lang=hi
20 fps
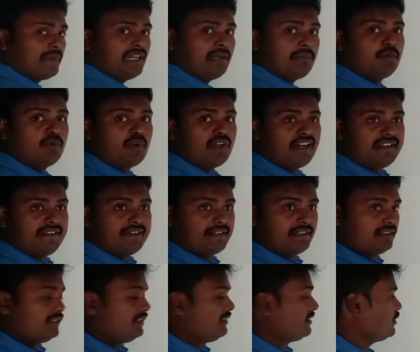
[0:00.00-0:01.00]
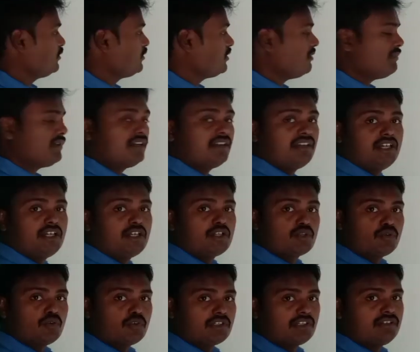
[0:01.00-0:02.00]
पहले पूर्णांक निकालना है क्योंकि हमें
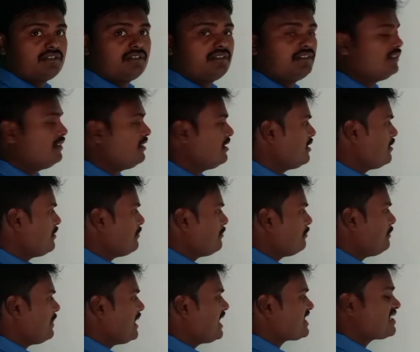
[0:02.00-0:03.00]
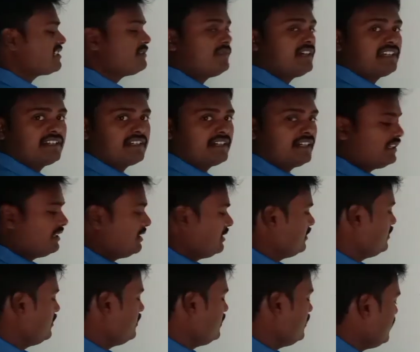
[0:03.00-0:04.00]
टोटल पासिंग मान निकालना
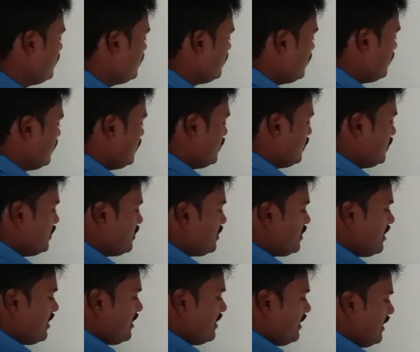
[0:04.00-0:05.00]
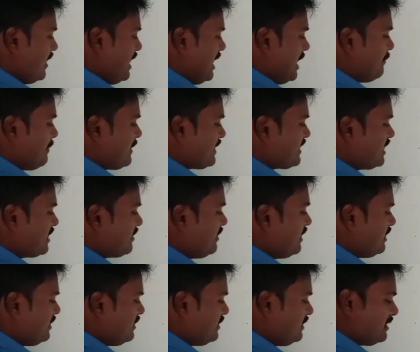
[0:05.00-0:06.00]
है एक परसेंट का
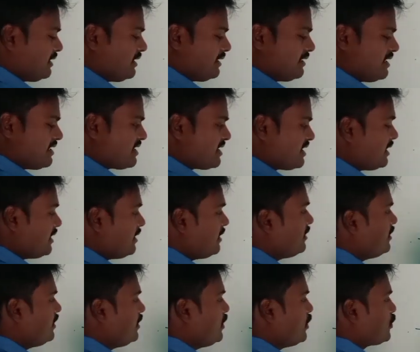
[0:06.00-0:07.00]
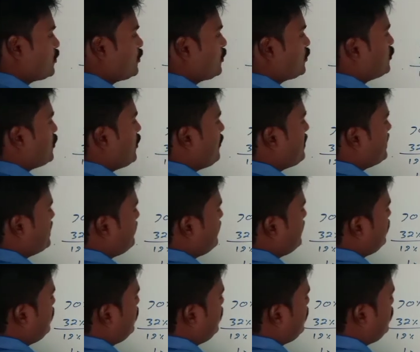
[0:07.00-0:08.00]
मान कितना छः तो सौ परसेंट
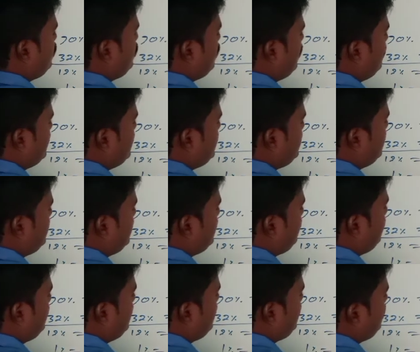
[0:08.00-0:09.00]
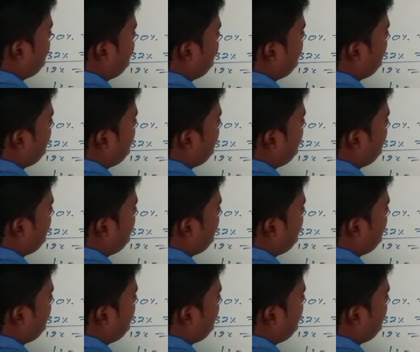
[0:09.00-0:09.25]
कितना होगा सौ परसेंट का मान कितना